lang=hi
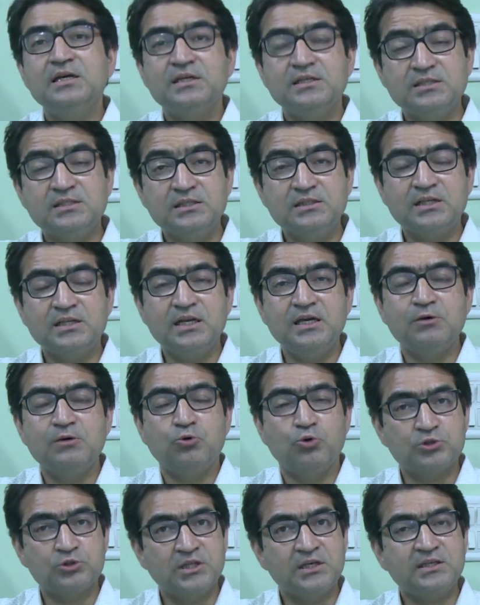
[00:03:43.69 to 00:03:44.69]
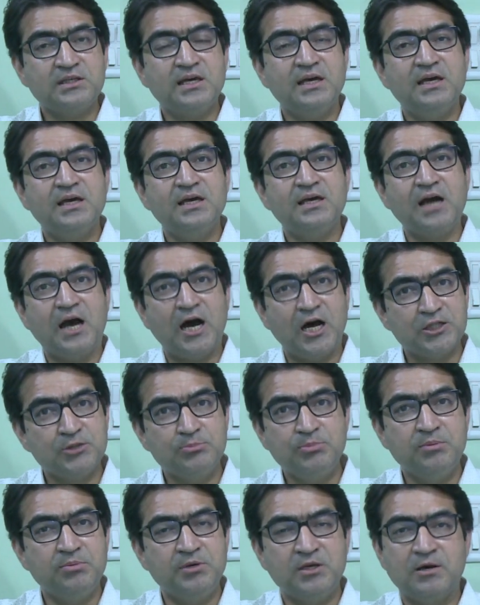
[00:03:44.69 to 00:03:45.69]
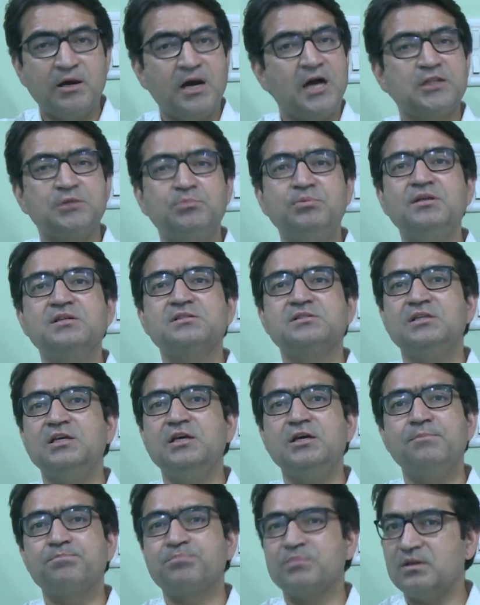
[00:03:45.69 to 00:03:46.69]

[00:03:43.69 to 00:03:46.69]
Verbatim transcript: इसी तरह होता क्या है आदमी भी आदमी इससे